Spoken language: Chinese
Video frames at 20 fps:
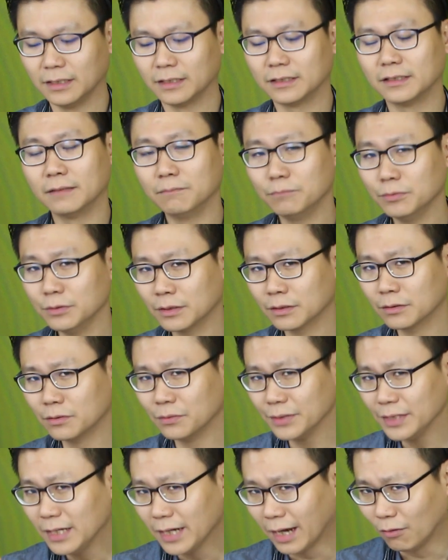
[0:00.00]
能不能
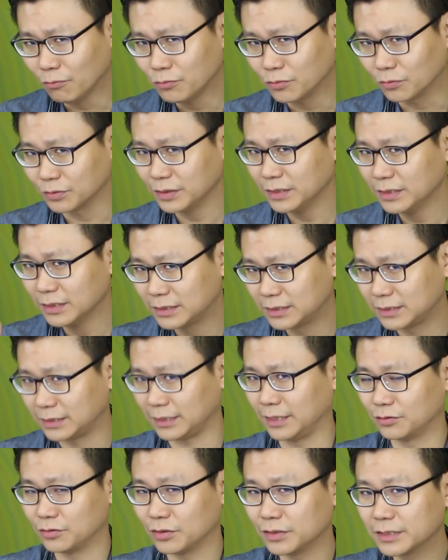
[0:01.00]
够一劳永逸地
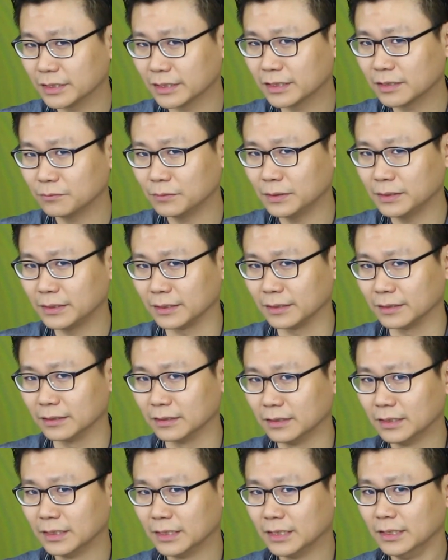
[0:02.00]
解决这个问题呢？
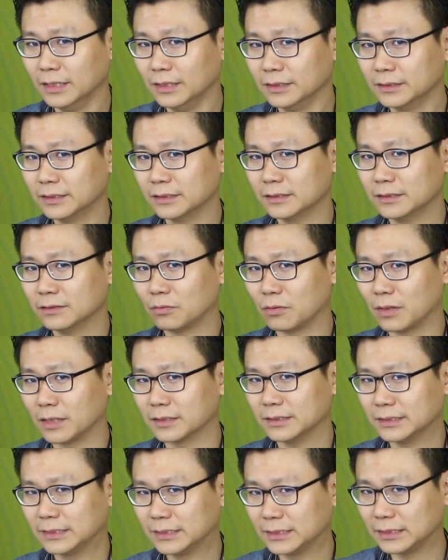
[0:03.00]
这是华
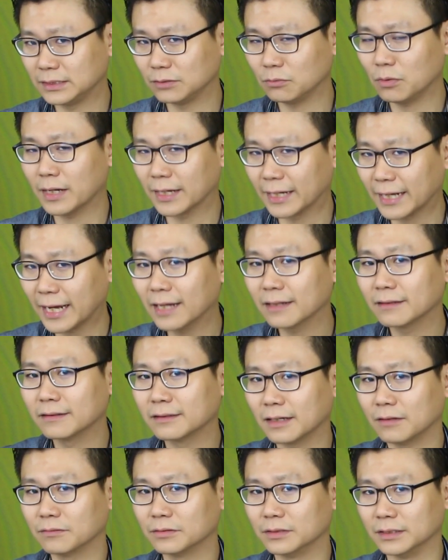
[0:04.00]
师希望看
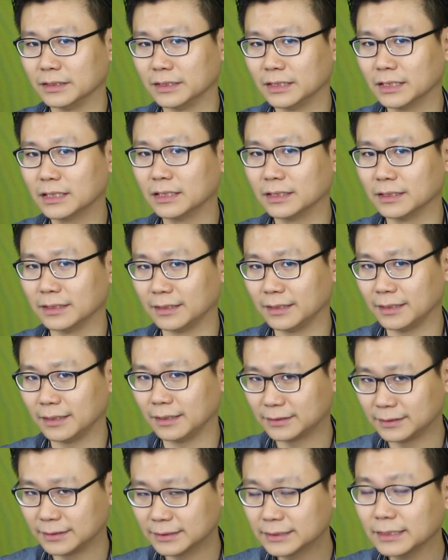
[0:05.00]
到的一个
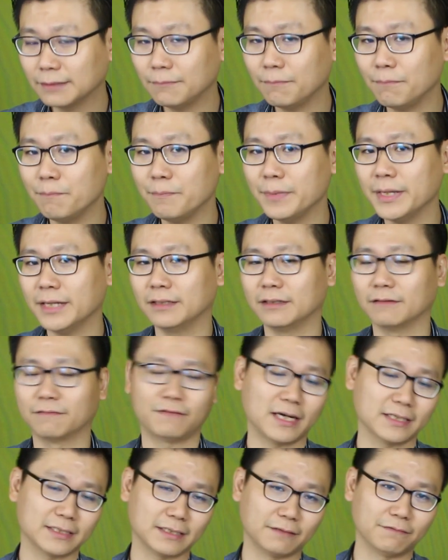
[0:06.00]
正面的
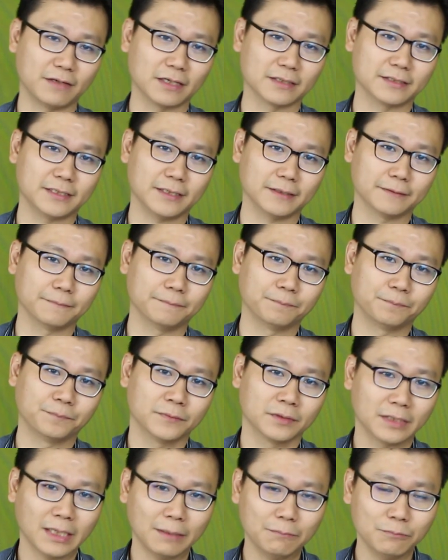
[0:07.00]
发展方向，
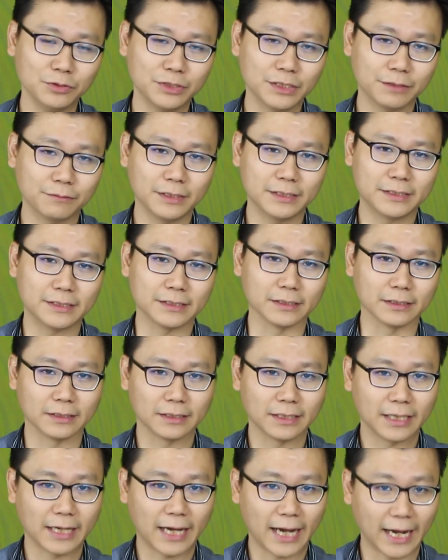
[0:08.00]
但目前为止。
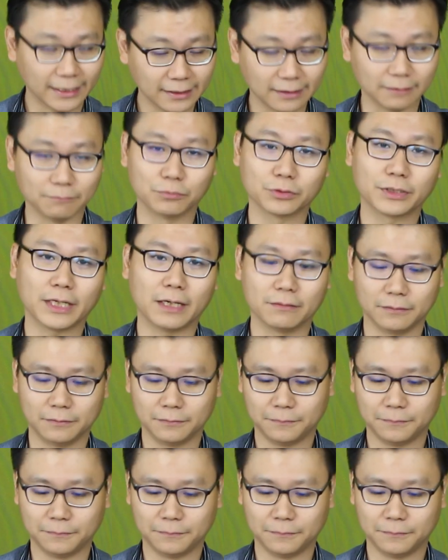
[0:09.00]
还等不到。